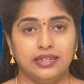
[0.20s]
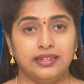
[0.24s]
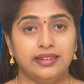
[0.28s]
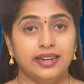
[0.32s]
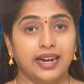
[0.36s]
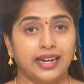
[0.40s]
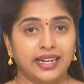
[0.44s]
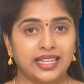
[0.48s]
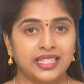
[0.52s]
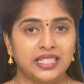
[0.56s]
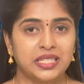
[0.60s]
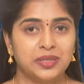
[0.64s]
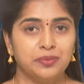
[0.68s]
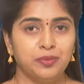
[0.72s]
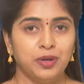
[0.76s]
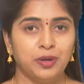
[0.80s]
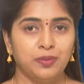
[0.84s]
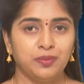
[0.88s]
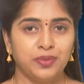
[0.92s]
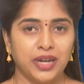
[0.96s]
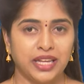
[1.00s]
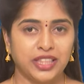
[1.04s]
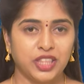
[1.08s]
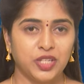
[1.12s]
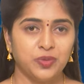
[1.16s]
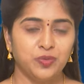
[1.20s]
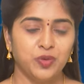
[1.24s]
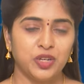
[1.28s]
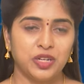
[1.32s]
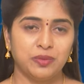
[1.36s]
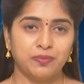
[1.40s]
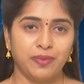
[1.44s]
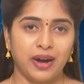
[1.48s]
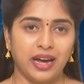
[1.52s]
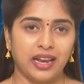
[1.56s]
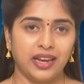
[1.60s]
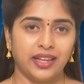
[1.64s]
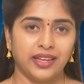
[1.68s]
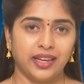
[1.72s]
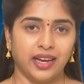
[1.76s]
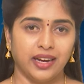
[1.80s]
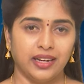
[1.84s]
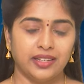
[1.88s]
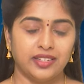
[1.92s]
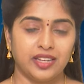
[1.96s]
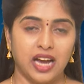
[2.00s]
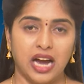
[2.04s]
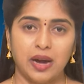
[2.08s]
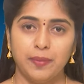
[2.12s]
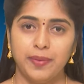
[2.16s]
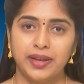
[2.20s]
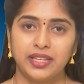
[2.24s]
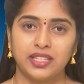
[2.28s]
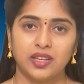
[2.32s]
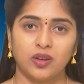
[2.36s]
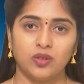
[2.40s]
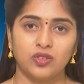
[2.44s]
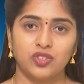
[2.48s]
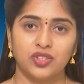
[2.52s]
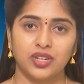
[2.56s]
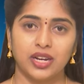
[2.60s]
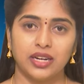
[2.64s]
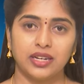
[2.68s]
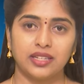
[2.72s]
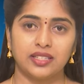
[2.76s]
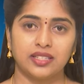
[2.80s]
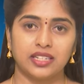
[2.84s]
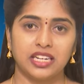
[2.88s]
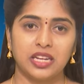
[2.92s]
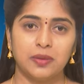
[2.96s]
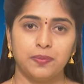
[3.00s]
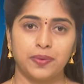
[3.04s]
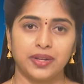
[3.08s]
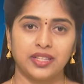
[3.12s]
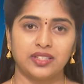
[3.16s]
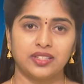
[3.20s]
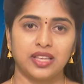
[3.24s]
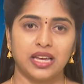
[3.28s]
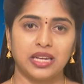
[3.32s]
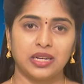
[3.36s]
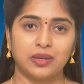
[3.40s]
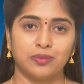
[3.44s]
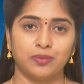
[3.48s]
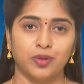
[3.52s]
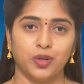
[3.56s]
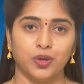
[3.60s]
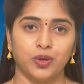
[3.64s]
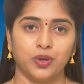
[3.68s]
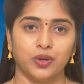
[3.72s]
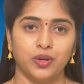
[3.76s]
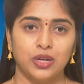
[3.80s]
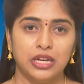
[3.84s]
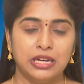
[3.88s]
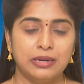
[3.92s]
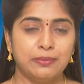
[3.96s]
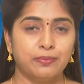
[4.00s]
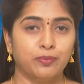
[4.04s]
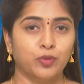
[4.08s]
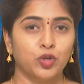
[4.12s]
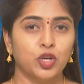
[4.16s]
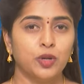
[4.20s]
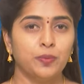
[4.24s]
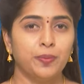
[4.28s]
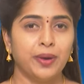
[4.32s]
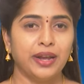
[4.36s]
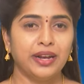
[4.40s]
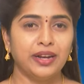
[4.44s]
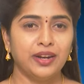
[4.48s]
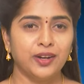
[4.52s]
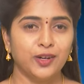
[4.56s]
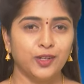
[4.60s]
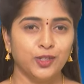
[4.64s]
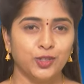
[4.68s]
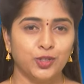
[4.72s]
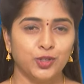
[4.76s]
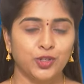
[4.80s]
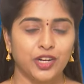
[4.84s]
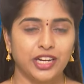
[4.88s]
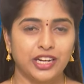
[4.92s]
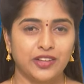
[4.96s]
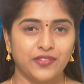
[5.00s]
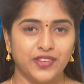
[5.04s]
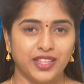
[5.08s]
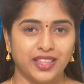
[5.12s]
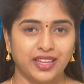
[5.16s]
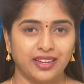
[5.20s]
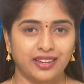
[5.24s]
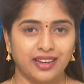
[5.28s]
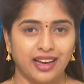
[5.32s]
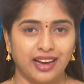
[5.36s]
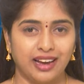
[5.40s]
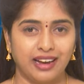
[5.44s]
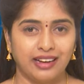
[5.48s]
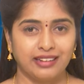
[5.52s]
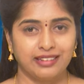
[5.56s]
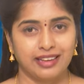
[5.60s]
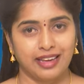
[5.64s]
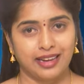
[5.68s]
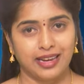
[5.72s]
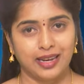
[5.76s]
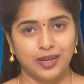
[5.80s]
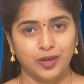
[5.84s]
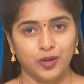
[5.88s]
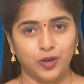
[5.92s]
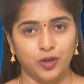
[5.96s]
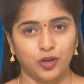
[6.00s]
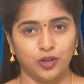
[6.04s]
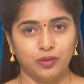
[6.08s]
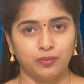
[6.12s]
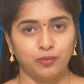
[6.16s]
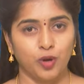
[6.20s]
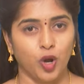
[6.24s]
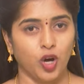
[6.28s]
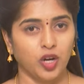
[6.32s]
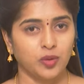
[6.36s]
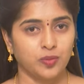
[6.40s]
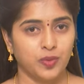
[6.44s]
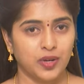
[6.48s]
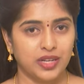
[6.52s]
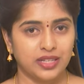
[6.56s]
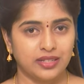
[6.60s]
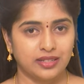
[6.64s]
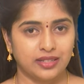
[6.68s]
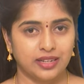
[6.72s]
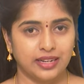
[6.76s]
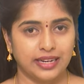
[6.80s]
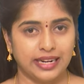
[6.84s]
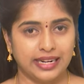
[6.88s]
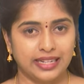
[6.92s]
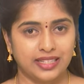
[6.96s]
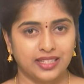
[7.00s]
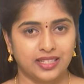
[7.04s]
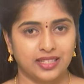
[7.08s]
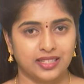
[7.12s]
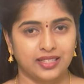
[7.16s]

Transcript: నటసింహం నందమూరి బాలయ్య యాభై సంవత్సరాల సినీ ప్రస్థానంలో మునుపెన్నడూ చూడని విధంగా కెరీర్లో బ్లాక్ బస్టర్ హిట్స్